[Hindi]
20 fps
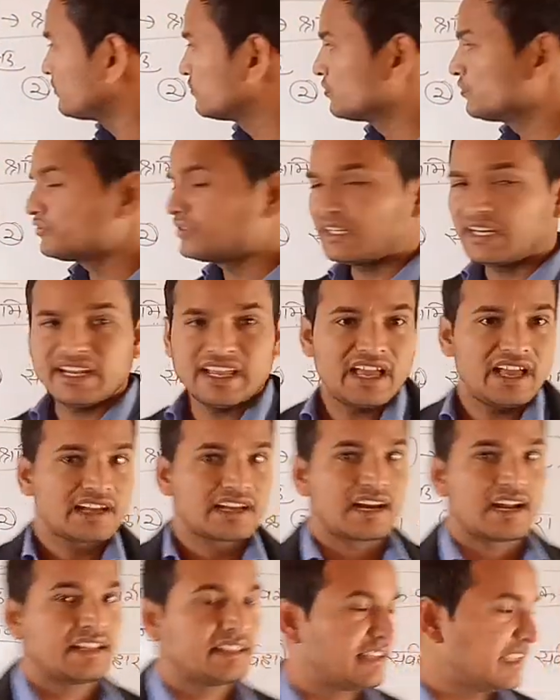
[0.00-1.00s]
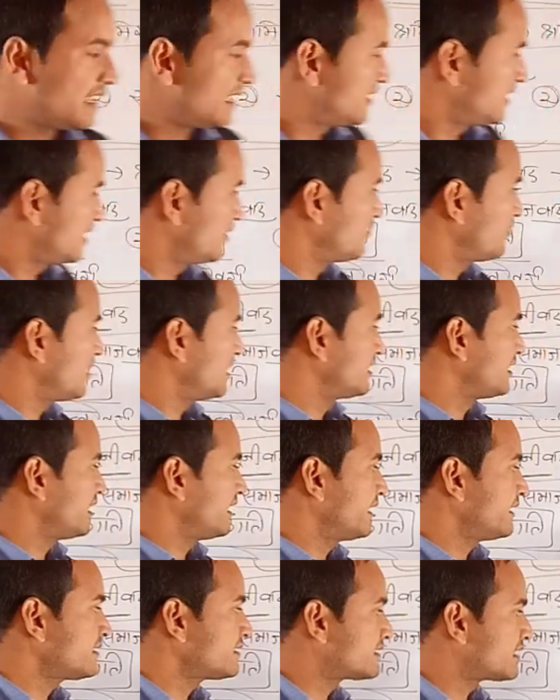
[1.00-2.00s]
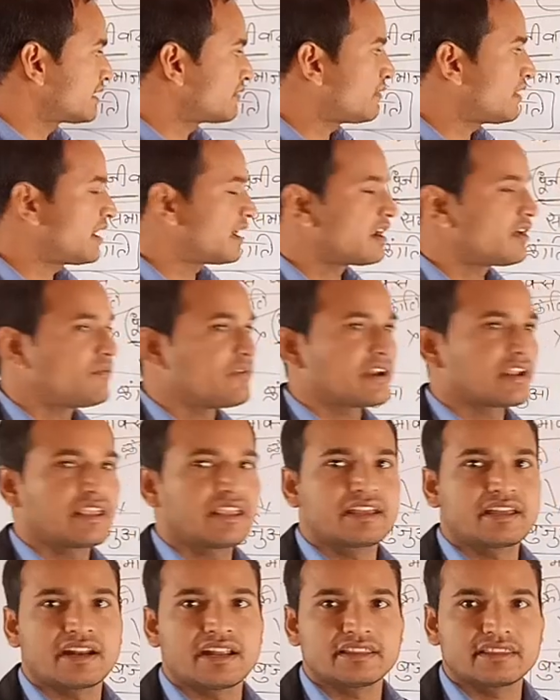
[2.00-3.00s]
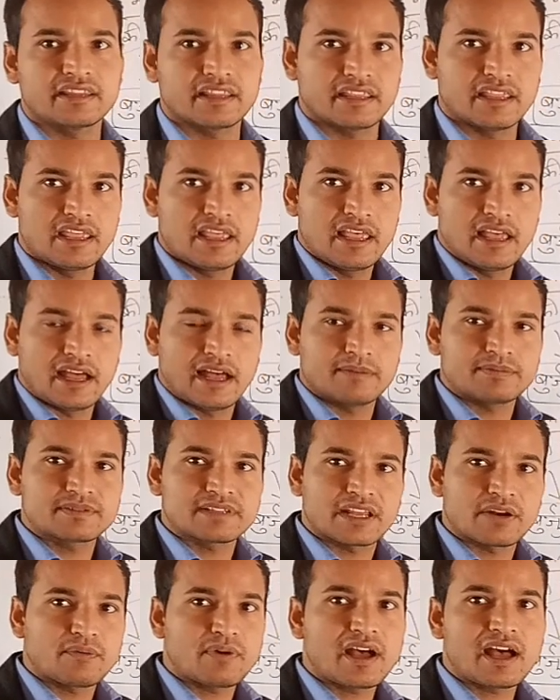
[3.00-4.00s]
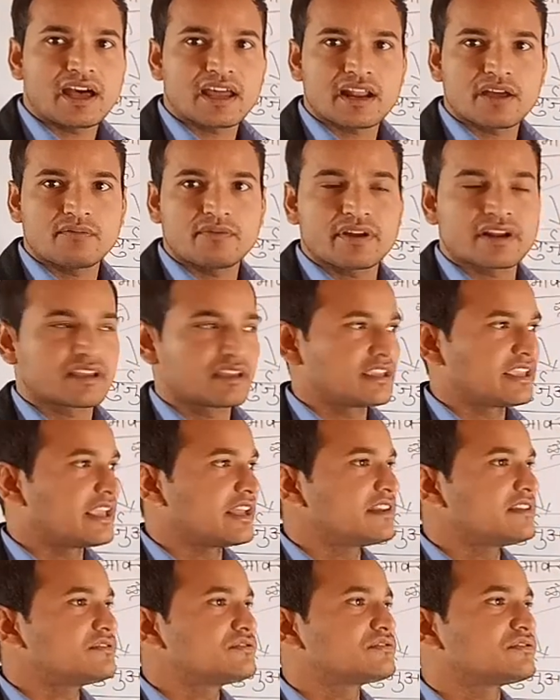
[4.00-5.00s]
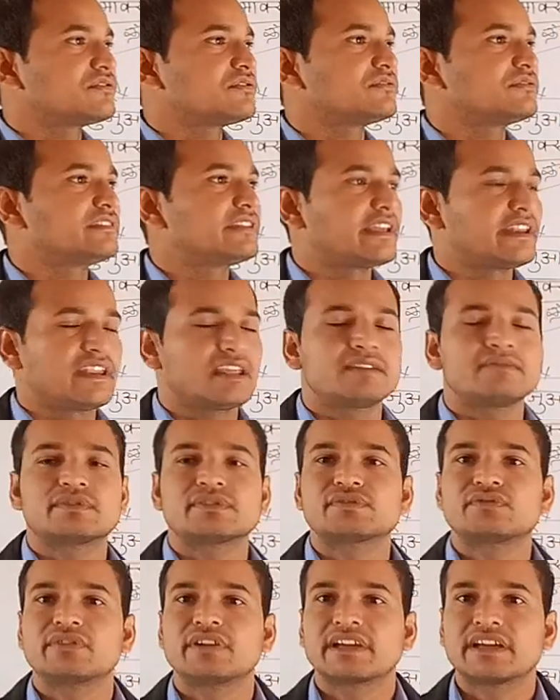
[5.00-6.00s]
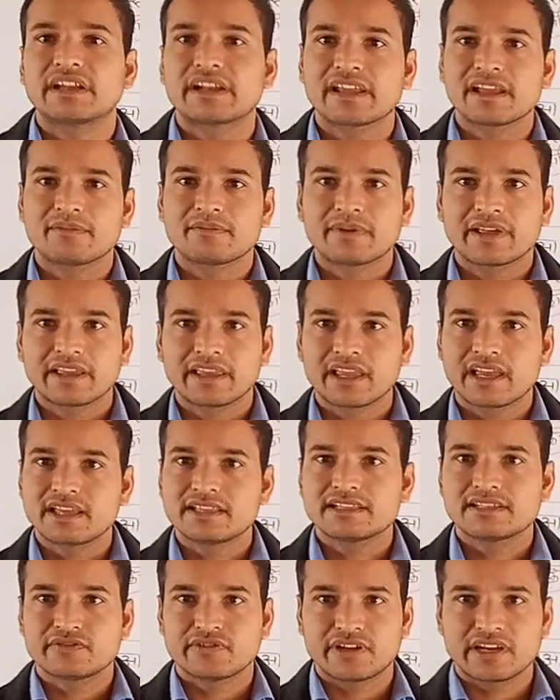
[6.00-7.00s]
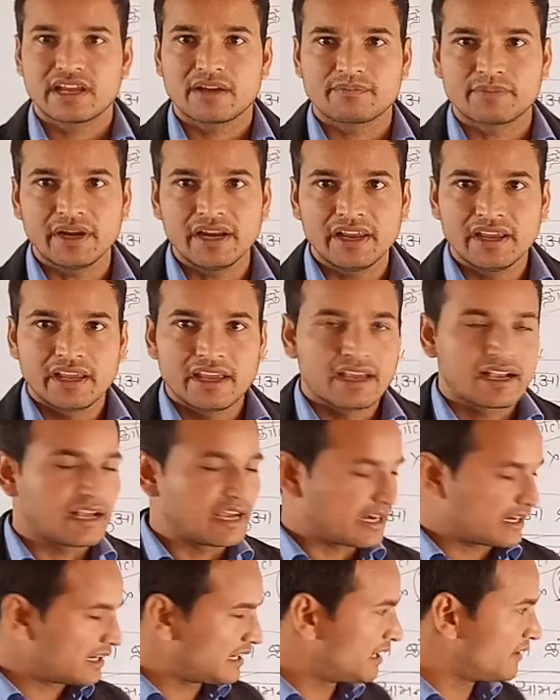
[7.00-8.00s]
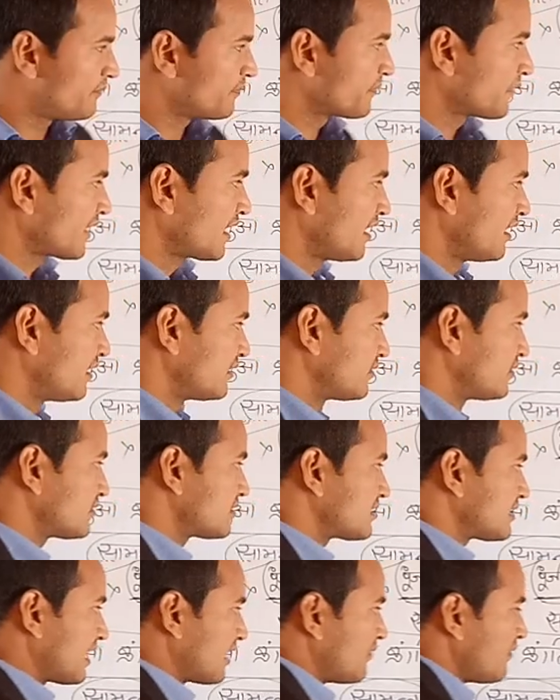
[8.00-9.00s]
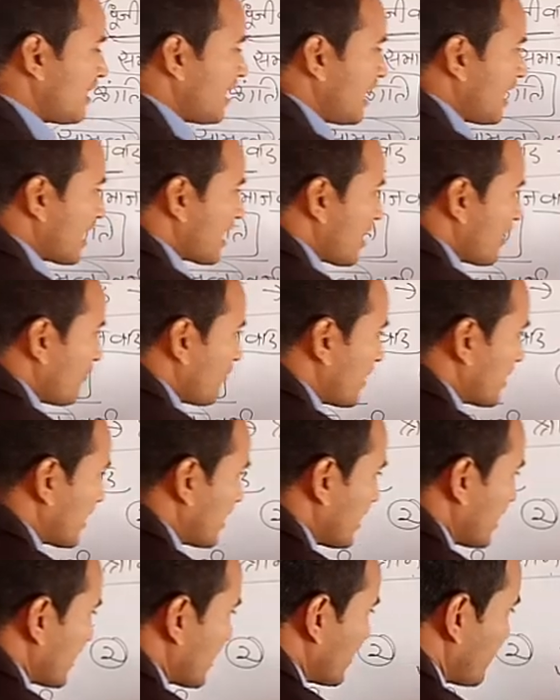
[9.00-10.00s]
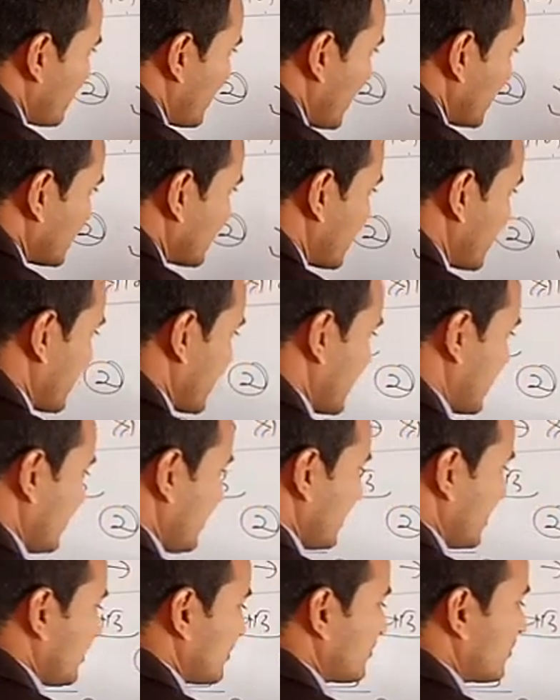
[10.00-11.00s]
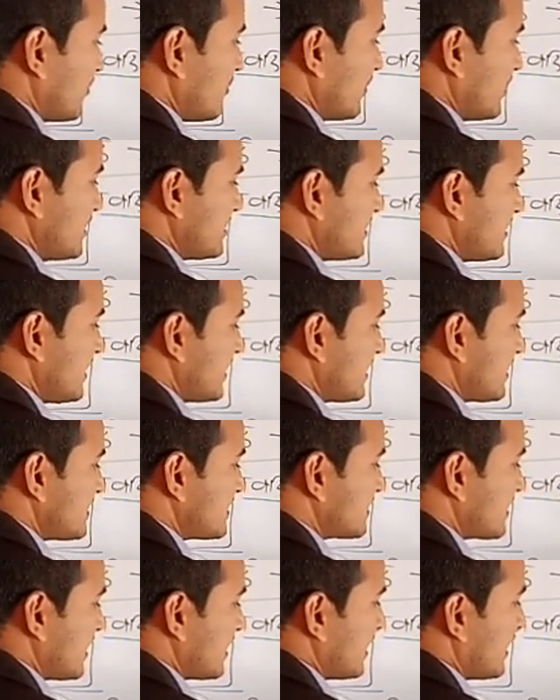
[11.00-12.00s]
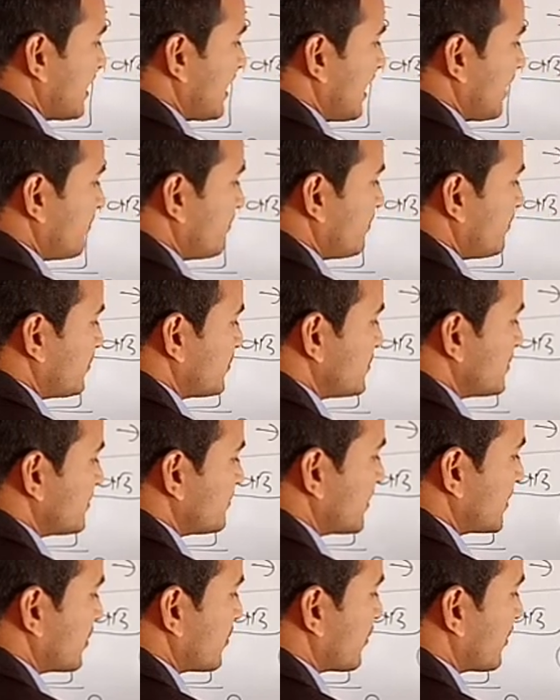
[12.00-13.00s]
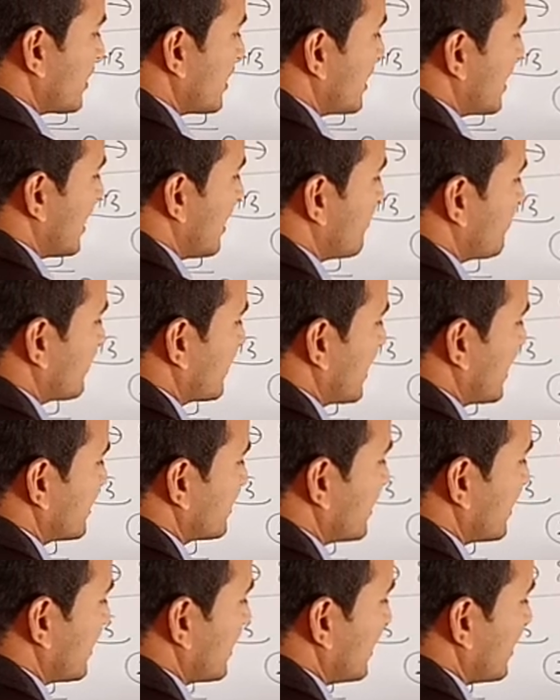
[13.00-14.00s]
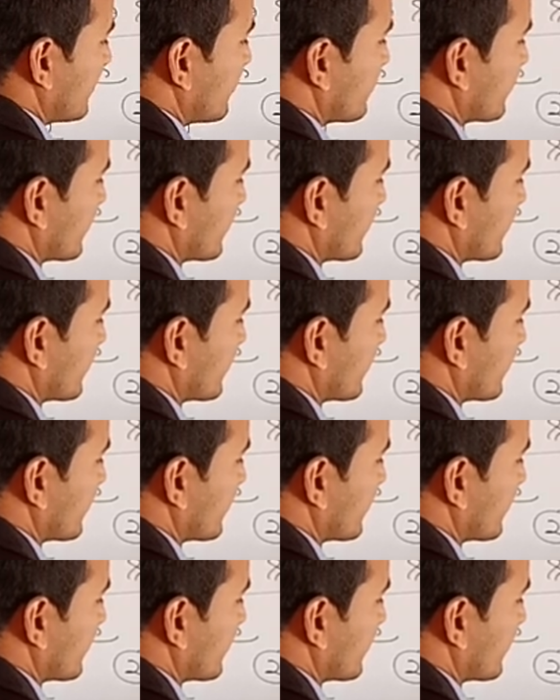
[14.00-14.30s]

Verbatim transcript: दूसरी यहाँ क्रांति आती है वो आती है सर्वहारा वर्ग की क्रांति अब सर्वहारा वर्ग यानी जो दैनिक मजदूरी करके अपना क्या है जीवन यापन कर रहा है तो सर्वहारा वर्ग की अगर बात करें तो इसने किसके खिलाफ पूंजीपतियों के खिलाफ क्रांति करी